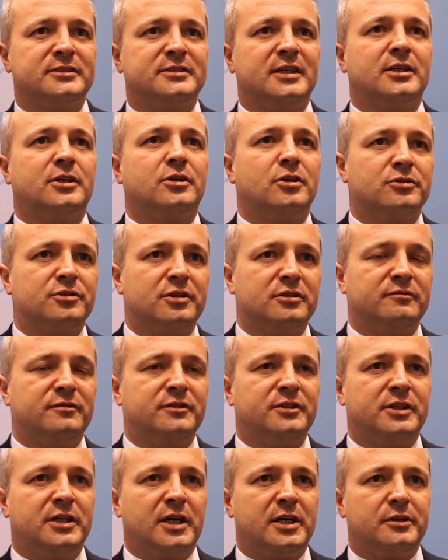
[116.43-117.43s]
zagrożeń
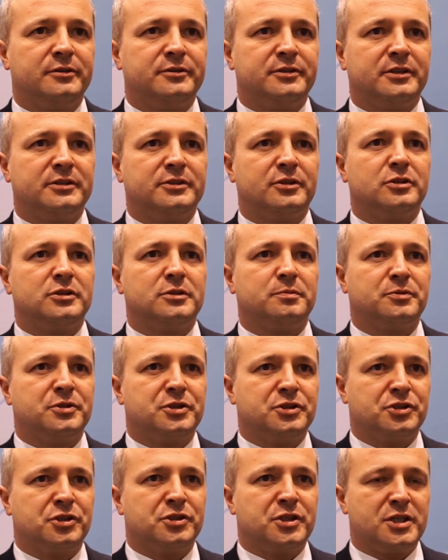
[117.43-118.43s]
wynikających z
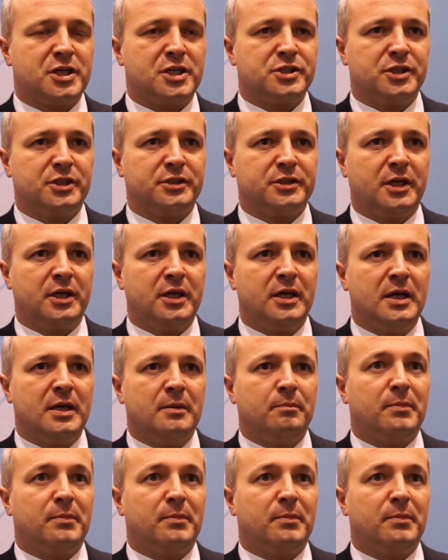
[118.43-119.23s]
rozprzestrzeniania się tej